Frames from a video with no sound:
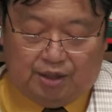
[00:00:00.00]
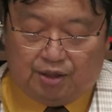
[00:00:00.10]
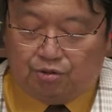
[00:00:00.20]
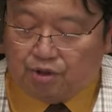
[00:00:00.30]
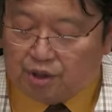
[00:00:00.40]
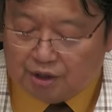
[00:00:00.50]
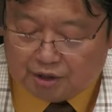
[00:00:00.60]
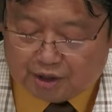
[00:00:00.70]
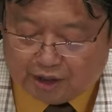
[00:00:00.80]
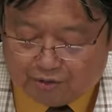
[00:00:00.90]
でそれでで
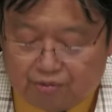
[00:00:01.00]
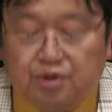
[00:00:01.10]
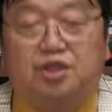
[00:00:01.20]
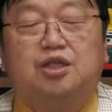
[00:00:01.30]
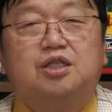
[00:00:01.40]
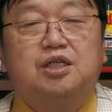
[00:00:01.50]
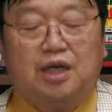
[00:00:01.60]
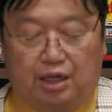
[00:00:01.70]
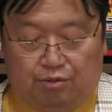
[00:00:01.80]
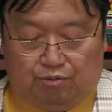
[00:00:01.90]
すねあの新人
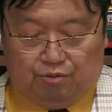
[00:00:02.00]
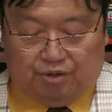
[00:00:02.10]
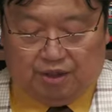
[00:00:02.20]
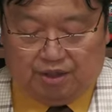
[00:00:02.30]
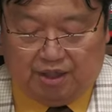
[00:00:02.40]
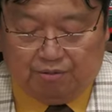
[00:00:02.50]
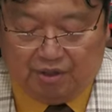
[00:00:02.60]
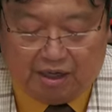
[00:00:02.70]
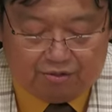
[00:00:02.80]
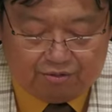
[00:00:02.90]
監督のですね
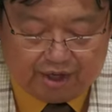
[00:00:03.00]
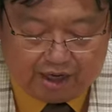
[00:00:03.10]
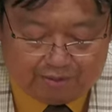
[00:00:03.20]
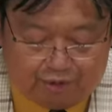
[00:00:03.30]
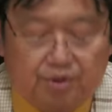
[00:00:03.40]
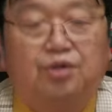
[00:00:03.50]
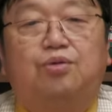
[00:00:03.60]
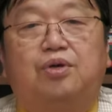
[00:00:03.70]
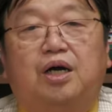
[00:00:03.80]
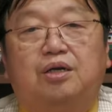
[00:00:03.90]
フランク・ダラボンという
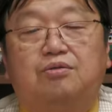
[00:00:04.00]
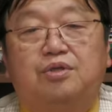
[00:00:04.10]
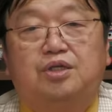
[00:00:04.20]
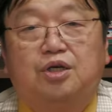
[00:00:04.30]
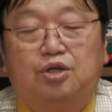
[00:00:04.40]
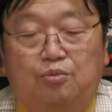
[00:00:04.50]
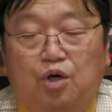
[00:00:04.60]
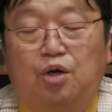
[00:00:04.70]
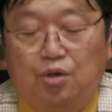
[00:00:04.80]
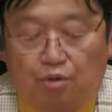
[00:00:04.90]
人がいるんですけども、
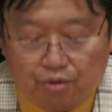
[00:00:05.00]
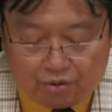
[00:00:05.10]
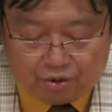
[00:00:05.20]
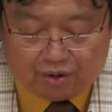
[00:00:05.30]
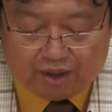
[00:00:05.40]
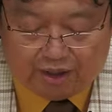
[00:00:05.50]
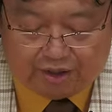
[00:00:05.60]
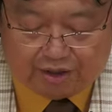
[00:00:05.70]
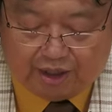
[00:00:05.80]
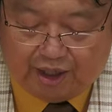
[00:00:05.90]
この人がで
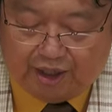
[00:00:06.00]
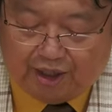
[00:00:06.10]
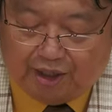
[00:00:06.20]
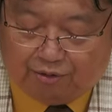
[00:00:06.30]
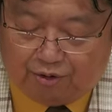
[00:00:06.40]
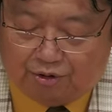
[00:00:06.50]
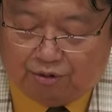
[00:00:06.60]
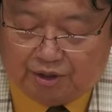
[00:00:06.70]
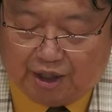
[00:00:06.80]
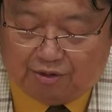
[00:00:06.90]
すねこの「
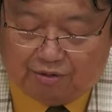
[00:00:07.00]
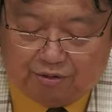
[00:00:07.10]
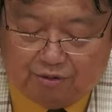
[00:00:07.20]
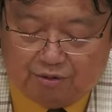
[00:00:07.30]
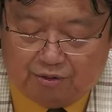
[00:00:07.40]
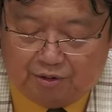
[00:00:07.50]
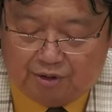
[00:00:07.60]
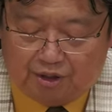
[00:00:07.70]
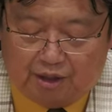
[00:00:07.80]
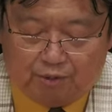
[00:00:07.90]
ショーシャンク
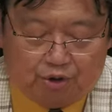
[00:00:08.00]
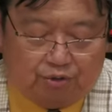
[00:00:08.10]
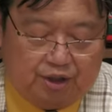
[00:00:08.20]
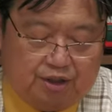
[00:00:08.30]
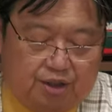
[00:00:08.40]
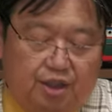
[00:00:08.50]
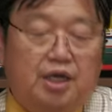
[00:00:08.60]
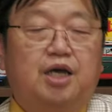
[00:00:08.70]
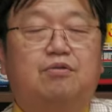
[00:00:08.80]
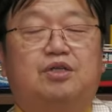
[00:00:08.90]
刑務所」ですね「
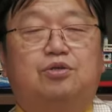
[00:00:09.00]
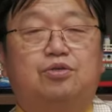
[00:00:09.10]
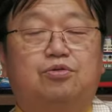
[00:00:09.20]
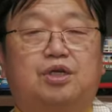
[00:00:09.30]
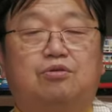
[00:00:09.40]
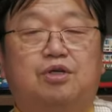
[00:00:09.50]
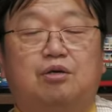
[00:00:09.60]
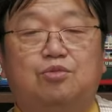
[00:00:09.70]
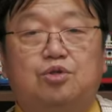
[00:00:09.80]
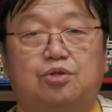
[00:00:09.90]
リタ・ヘイワースとショーシャンク刑
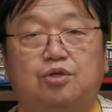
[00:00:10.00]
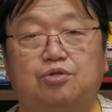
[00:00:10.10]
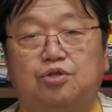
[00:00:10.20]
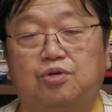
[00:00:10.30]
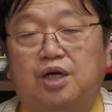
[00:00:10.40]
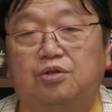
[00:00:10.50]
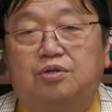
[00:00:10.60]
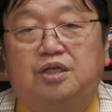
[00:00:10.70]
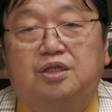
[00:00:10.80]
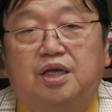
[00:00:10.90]
務所」という中編の
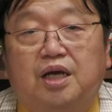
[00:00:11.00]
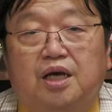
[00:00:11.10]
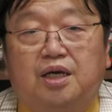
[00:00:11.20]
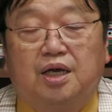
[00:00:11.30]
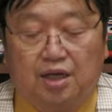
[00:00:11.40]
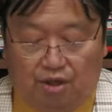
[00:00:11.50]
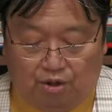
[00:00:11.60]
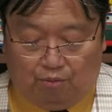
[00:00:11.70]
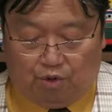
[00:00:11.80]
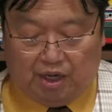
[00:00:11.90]
ですね権
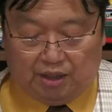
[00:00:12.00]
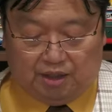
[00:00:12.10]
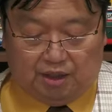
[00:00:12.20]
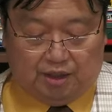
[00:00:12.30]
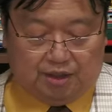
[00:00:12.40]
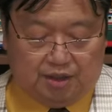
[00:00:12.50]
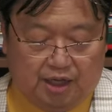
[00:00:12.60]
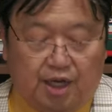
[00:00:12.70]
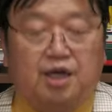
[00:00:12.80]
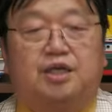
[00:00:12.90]
利をもらってです
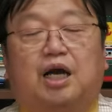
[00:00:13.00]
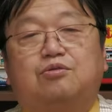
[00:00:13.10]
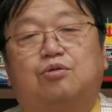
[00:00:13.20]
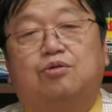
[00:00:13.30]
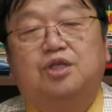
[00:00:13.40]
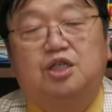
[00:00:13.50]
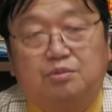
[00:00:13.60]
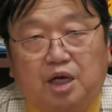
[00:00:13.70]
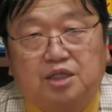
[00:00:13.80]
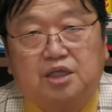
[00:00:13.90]
ね脚本に
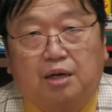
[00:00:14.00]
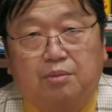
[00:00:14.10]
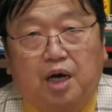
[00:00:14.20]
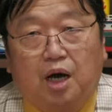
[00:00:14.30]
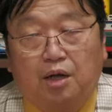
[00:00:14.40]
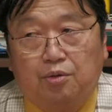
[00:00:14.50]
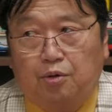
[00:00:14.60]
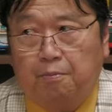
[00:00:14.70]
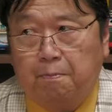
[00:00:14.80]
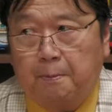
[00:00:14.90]
しました。まああ
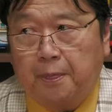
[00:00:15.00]
の